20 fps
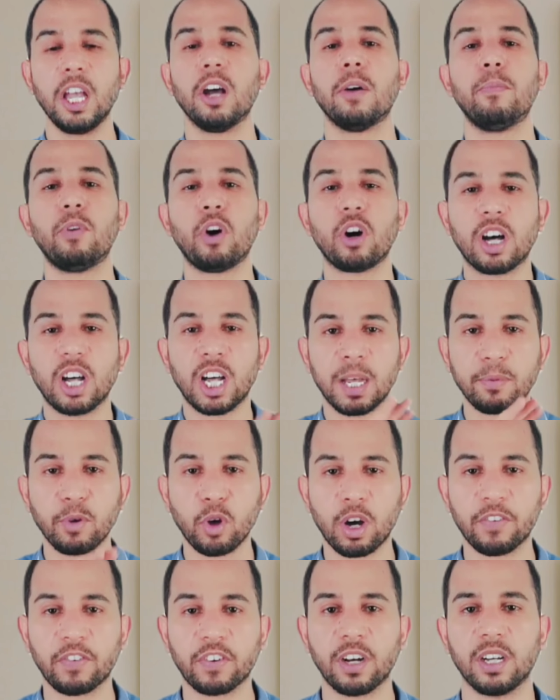مخها
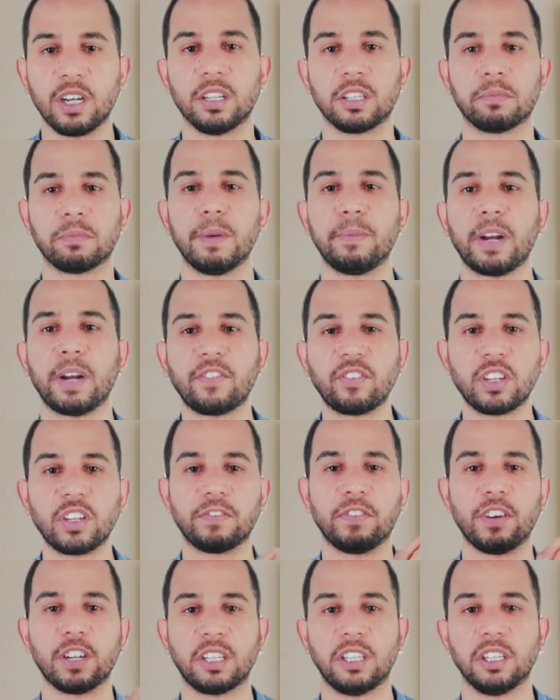بيقف خالص ما بيعرفش
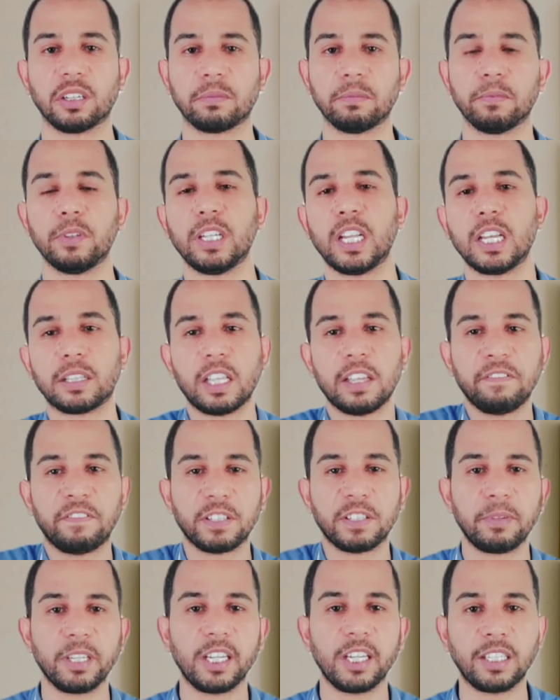يتفكر لا تنفد
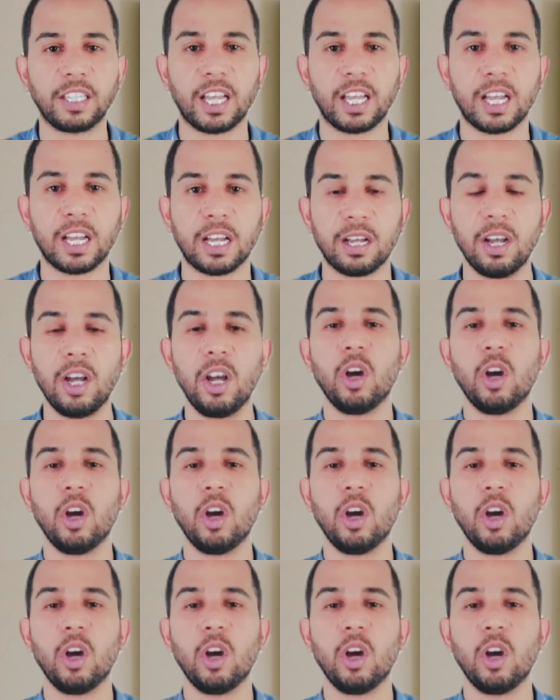بجلدها